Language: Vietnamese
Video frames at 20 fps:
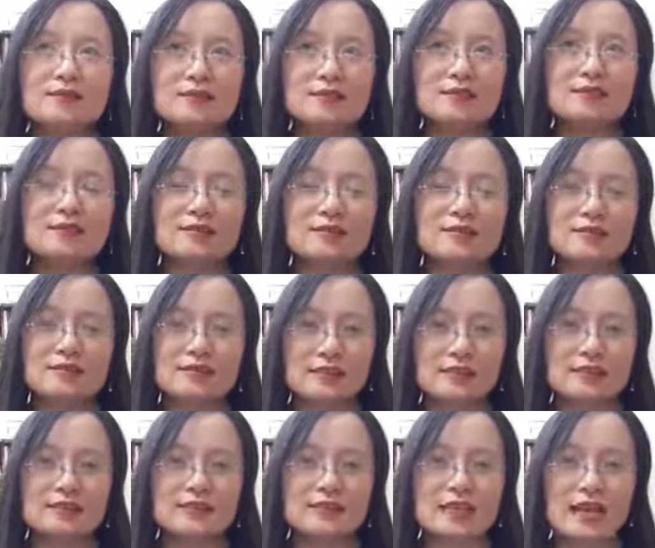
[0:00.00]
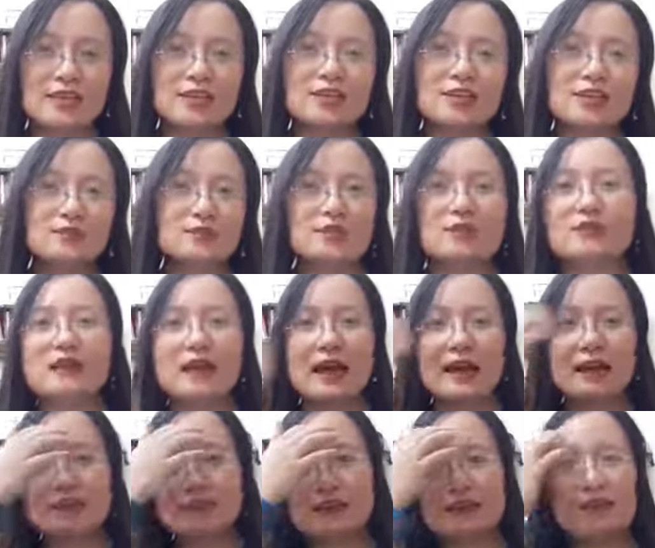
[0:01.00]
từ sẽ trải nghiệm trở
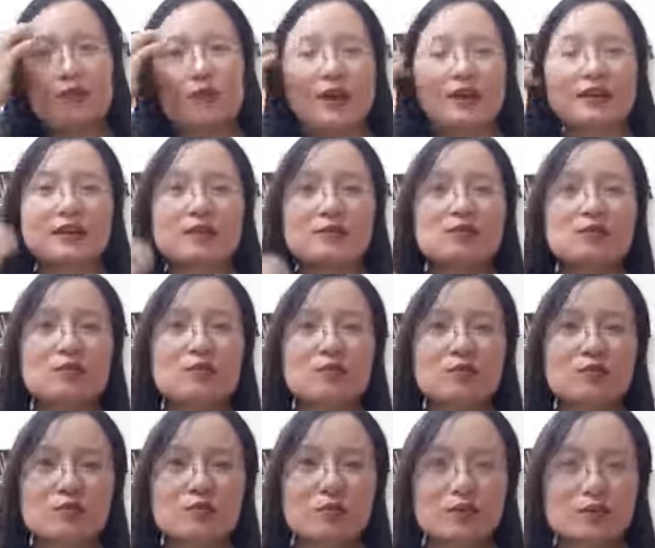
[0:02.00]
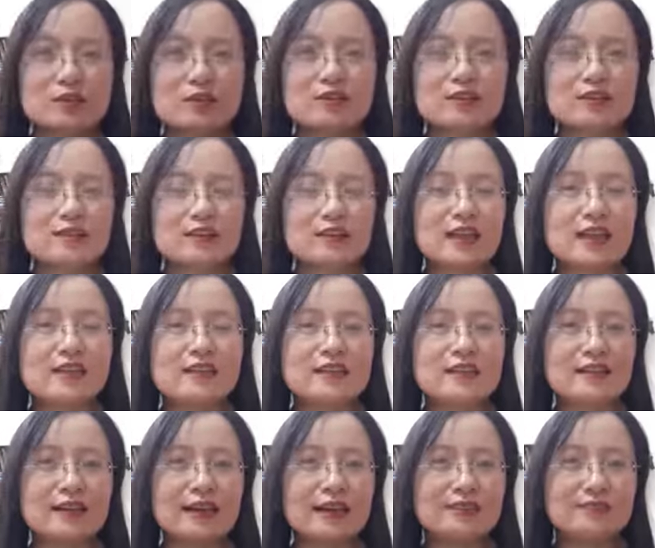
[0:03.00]
lại cái loại cảm xúc của mỗi người và thấy
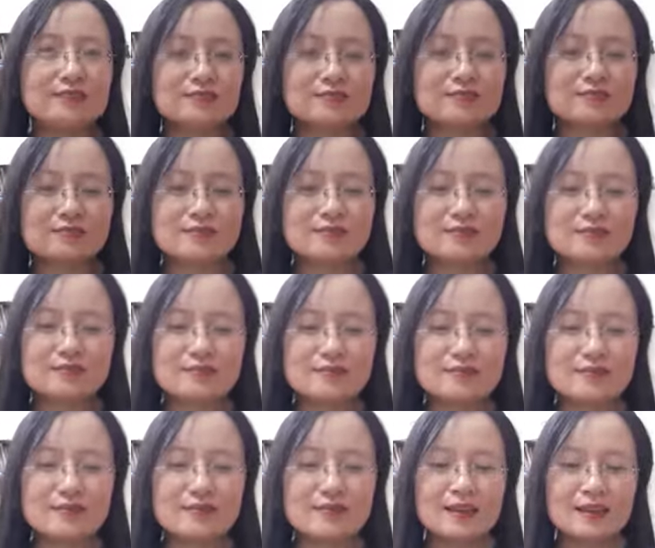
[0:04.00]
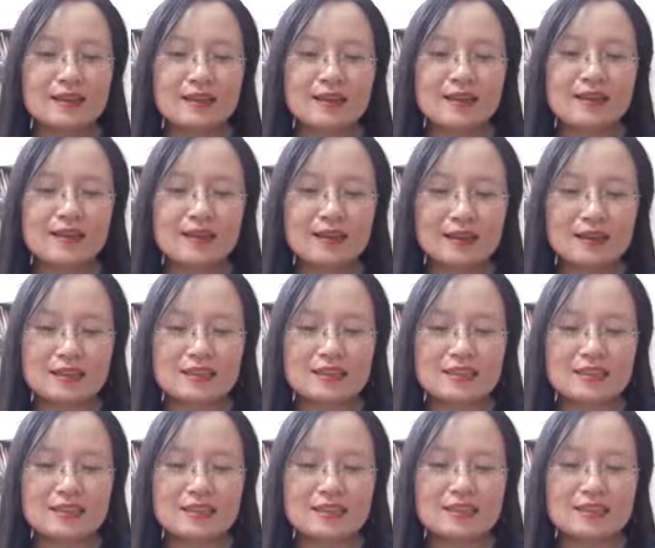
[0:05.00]
rằng là
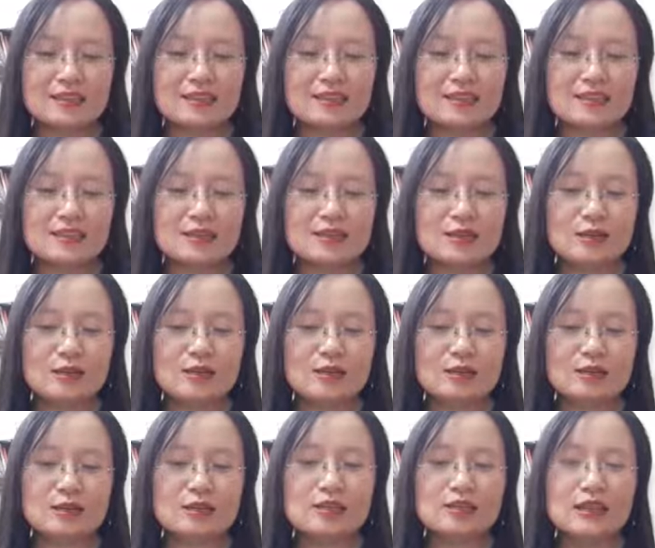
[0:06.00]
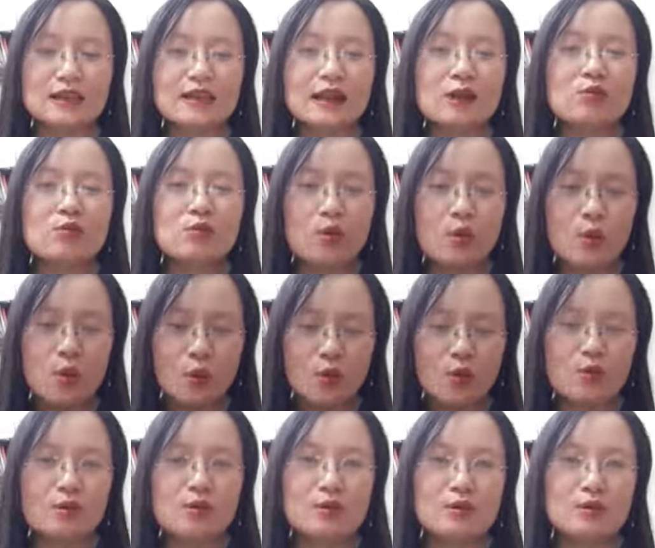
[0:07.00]
à, người ta đau
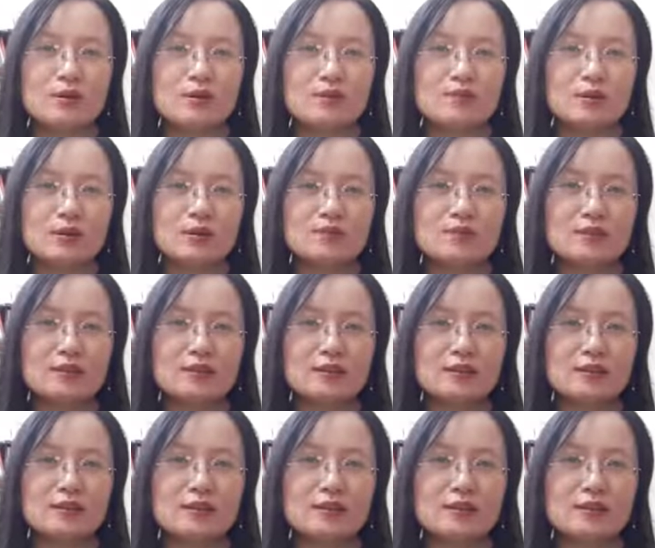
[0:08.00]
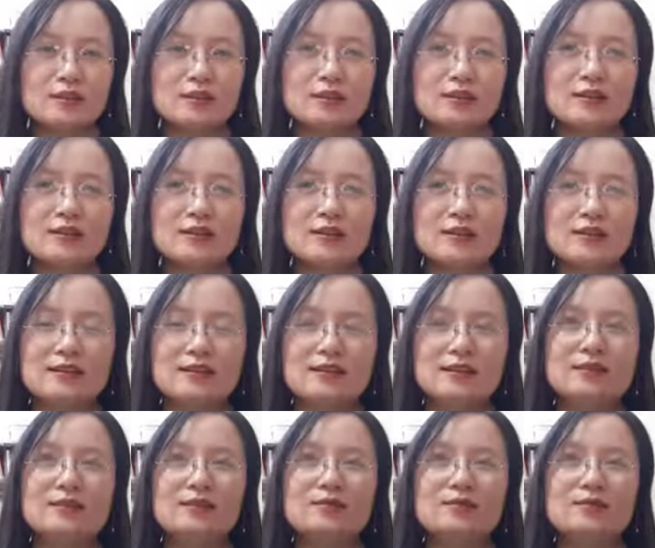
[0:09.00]
khổ bởi vì à,